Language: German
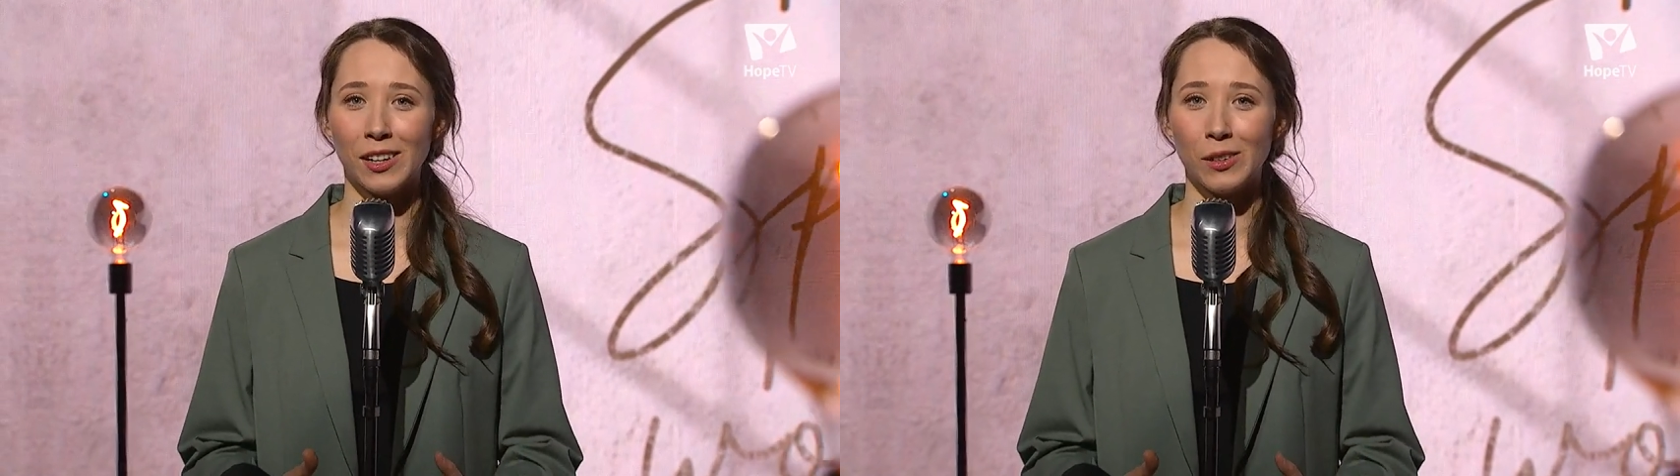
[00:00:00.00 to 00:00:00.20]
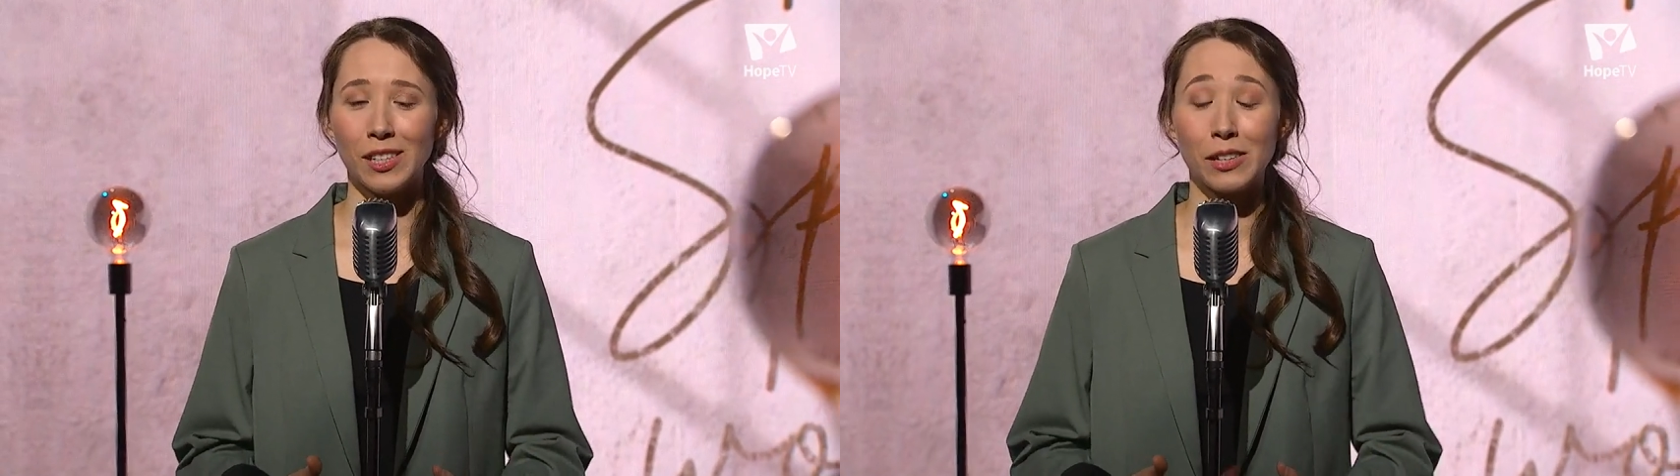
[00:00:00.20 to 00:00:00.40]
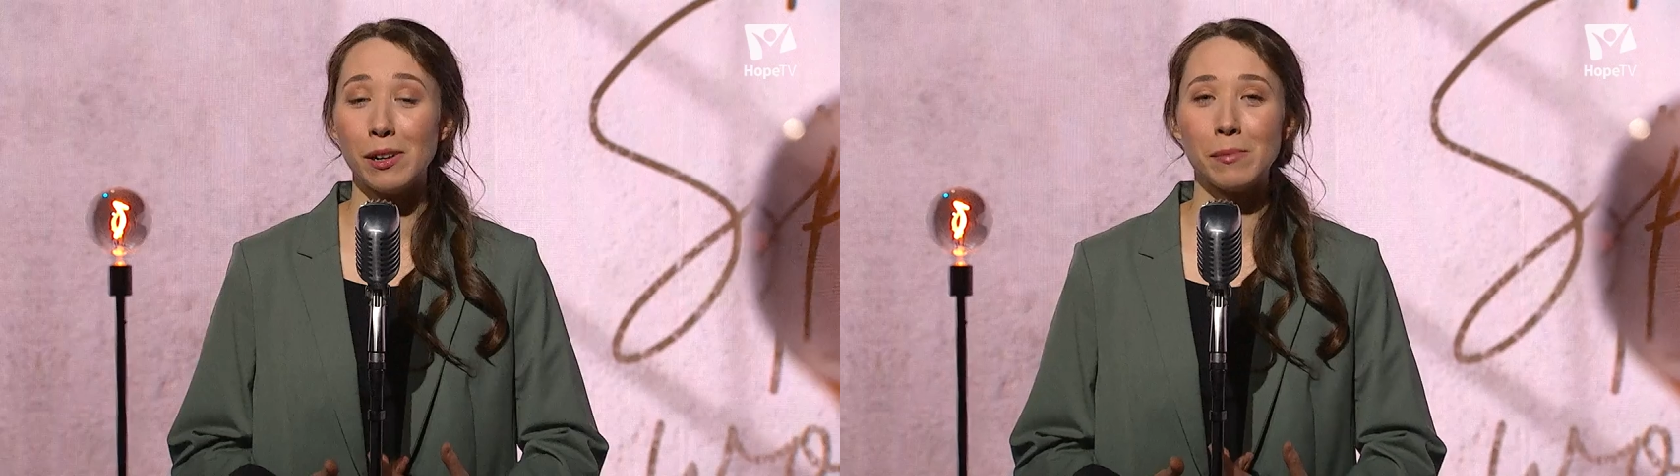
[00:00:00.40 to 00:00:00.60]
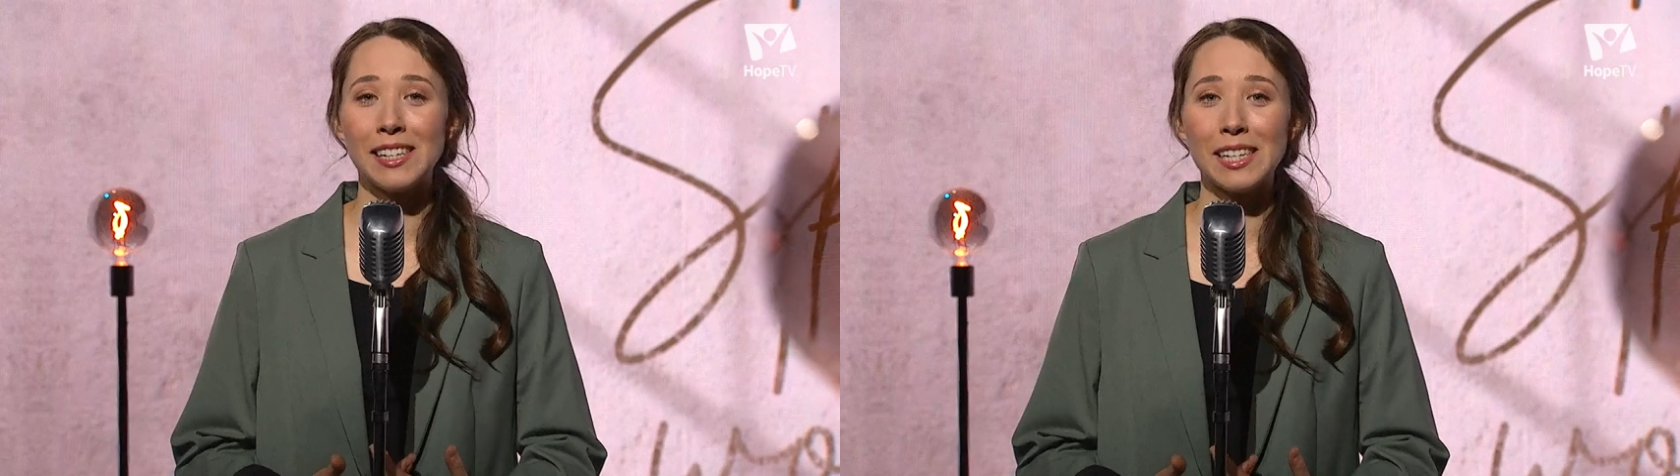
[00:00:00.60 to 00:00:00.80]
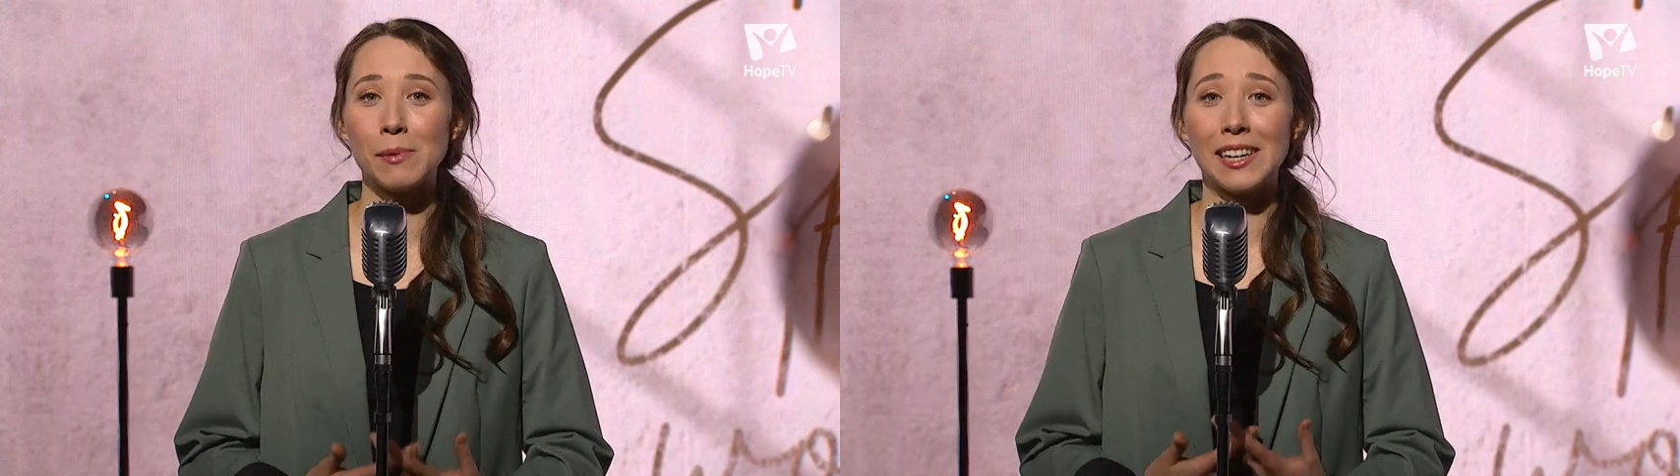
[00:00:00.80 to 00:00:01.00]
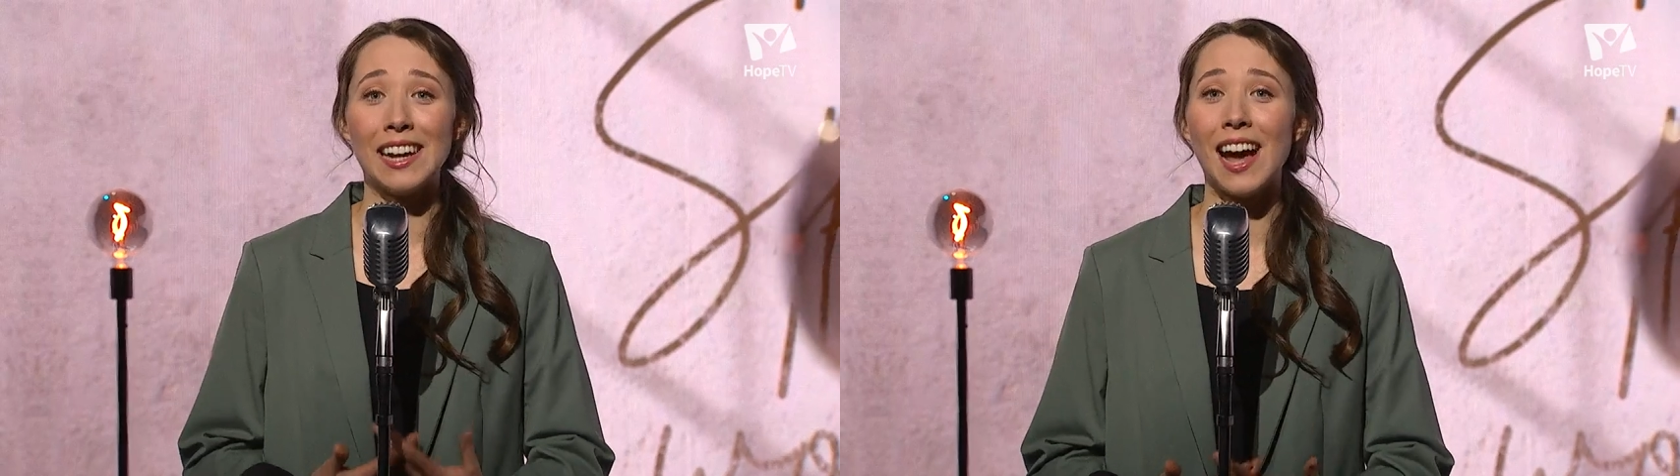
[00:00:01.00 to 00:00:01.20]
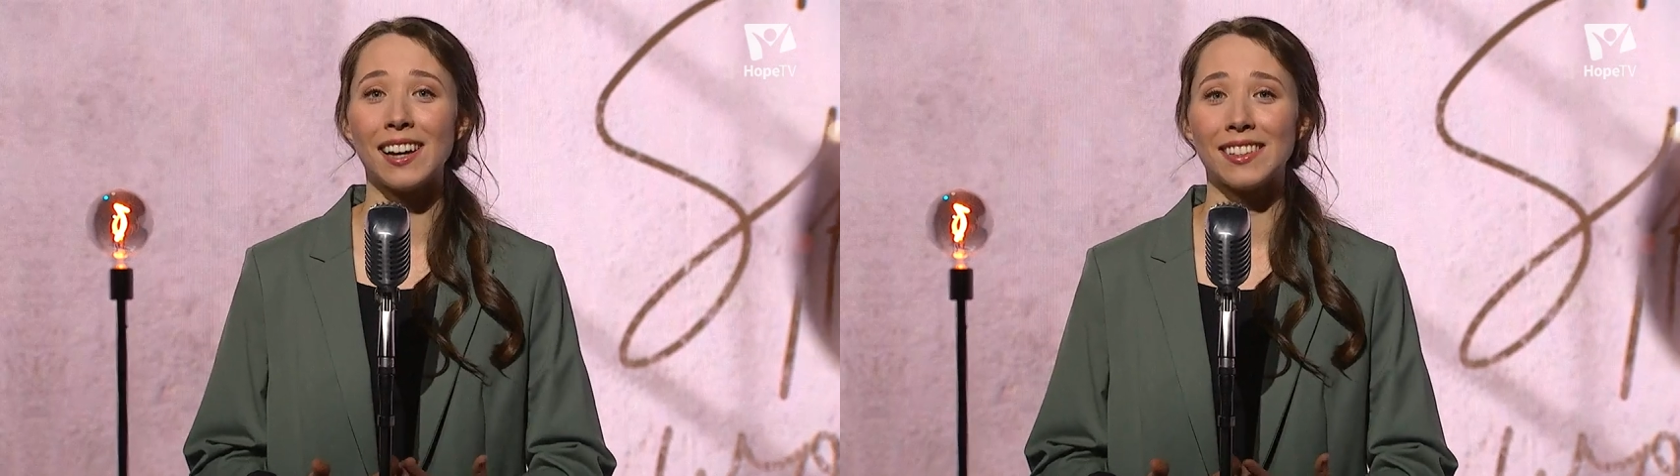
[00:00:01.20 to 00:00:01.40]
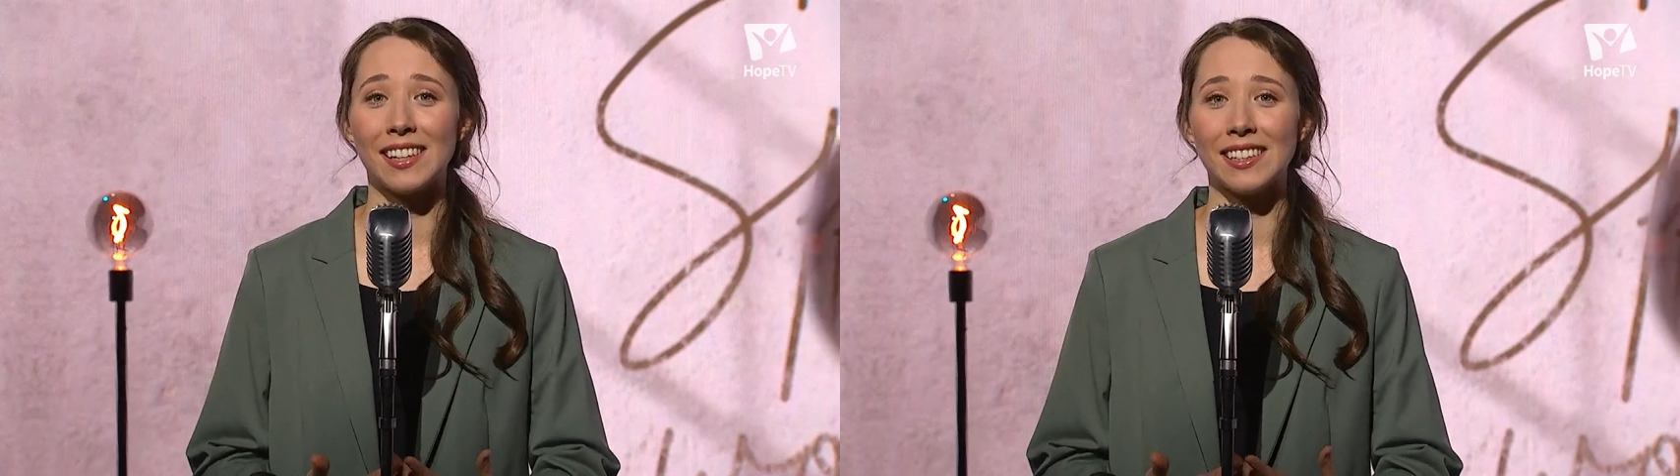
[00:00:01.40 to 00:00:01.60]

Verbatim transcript: Und ich will mich nicht beklagen,